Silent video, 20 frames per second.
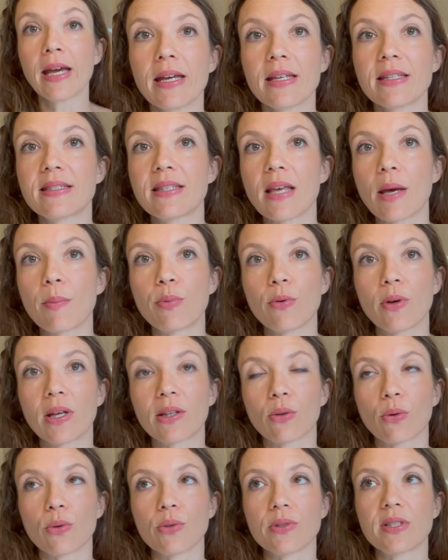Ça peut
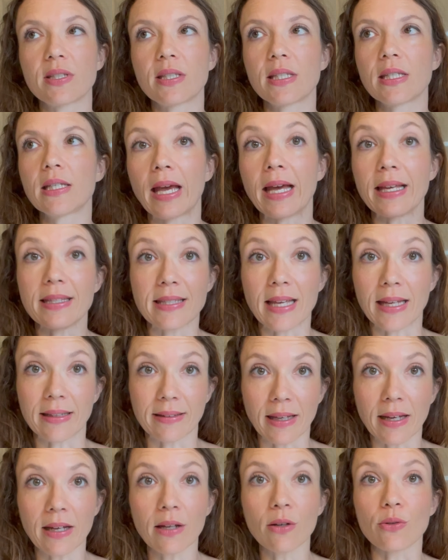être aussi un
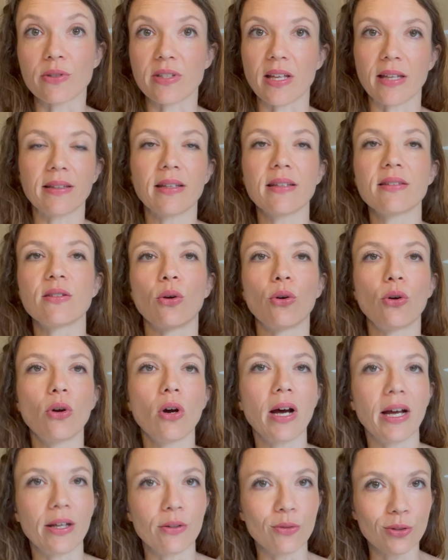satin. Le satin, c'est
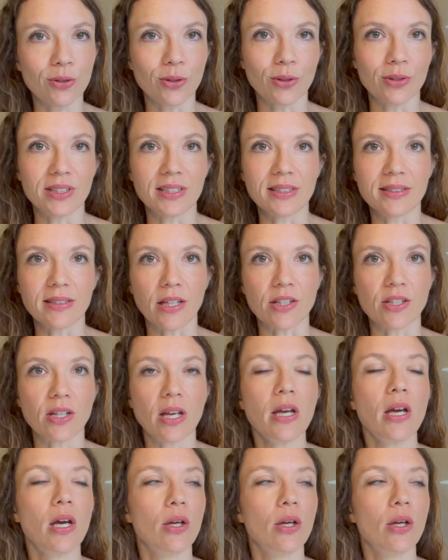encore un autre tissage.